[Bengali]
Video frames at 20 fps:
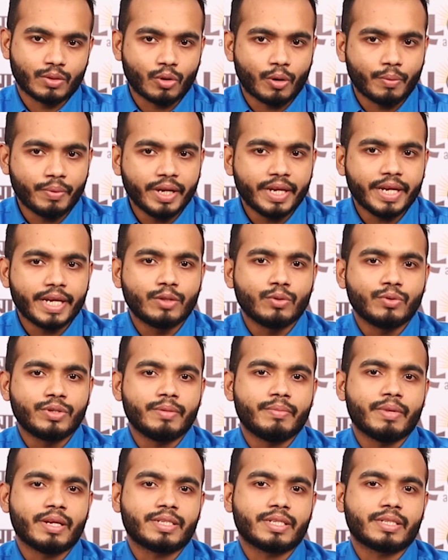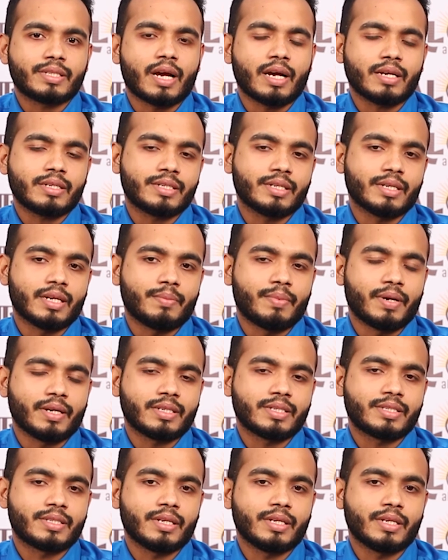তবে এ দুটি ম্যাচে থাকছে না
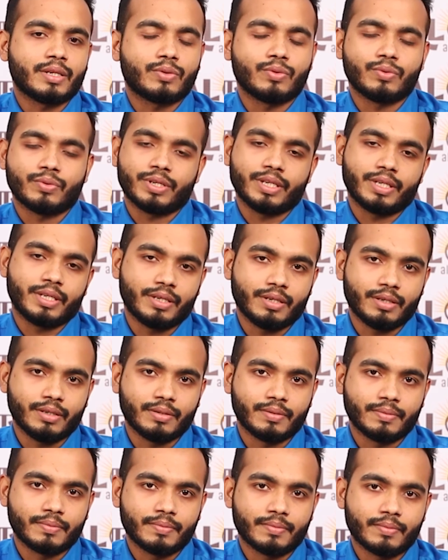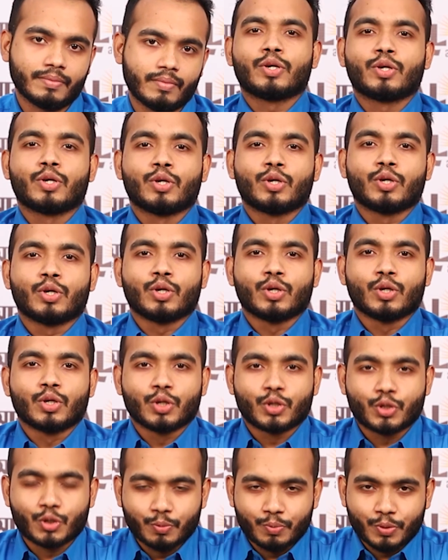পাকিস্তানের কোনো ক্রিকেটার
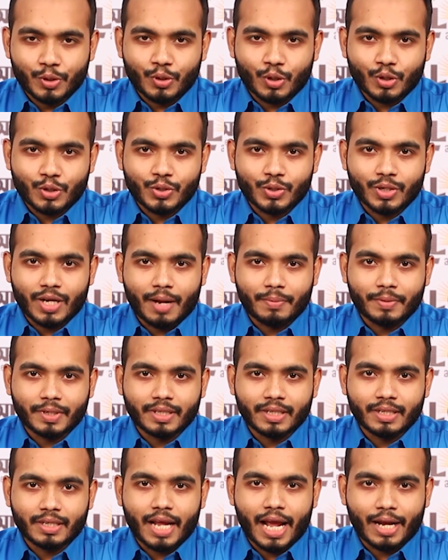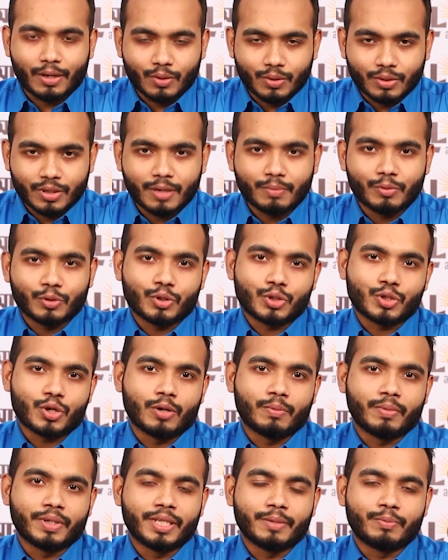সুপ্রিয় দর্শক আমাদের এখনকার মতো
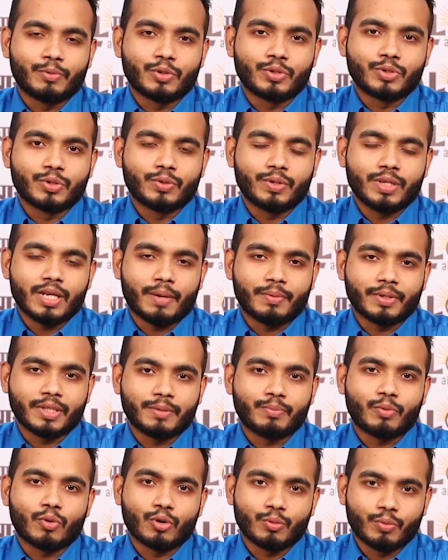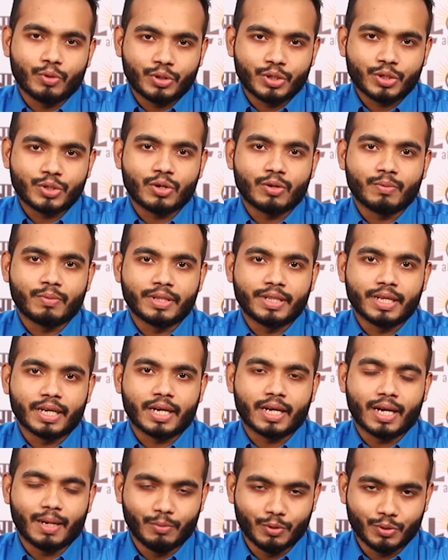সংবাদ এ পর্যন্তই আমাদের পরবর্তী সংবাদ
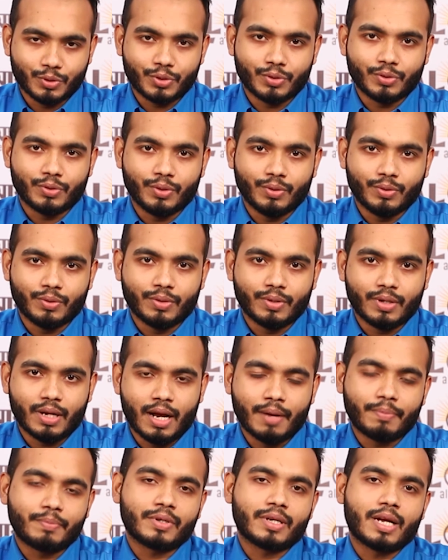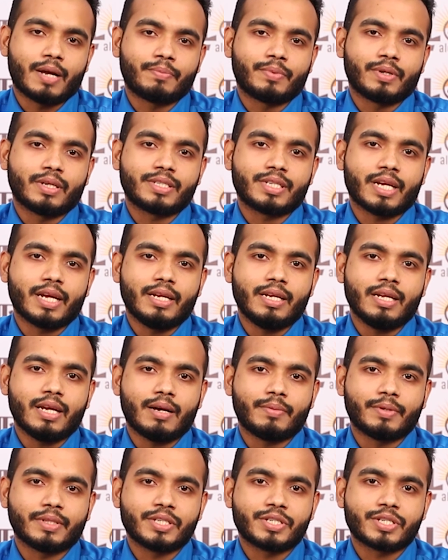দেখার আমন্ত্রণ রইল আপনারা আপনারা চাইলে
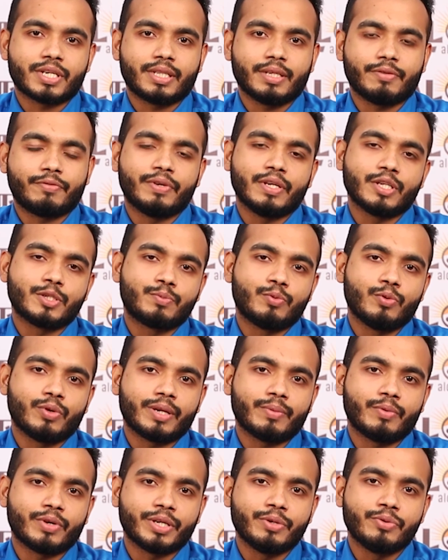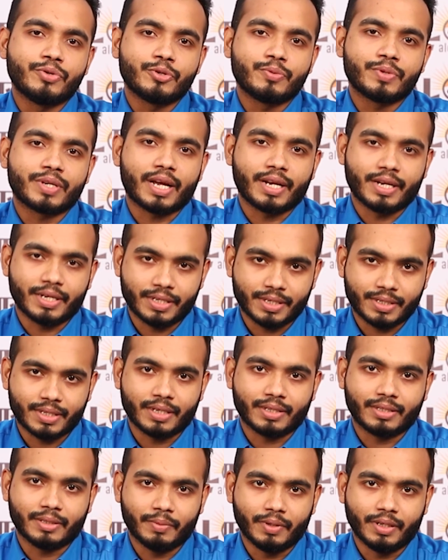আমাদের সাথে ফেসবুক এবং ইউটিউবে কানেক্টেড
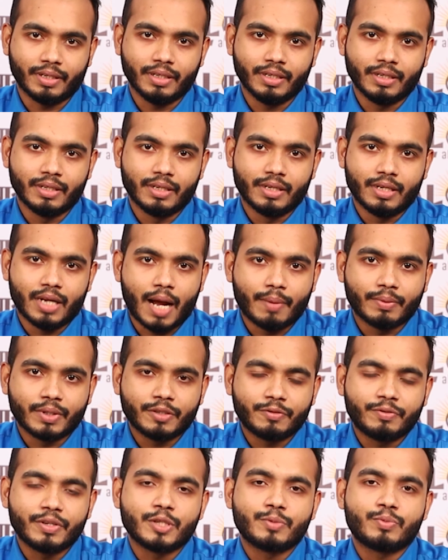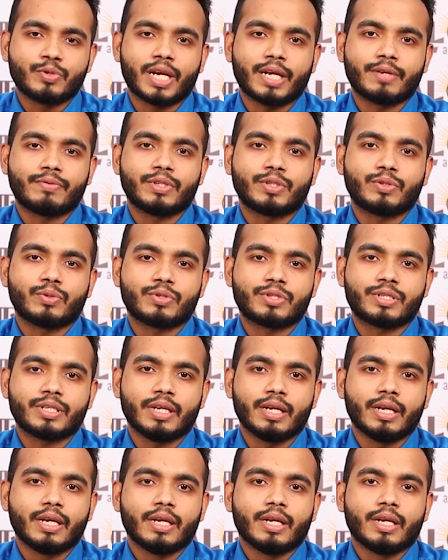থাকতে পারেন আমাদের ফেসবুক অ্যাড্রেস হচ্ছে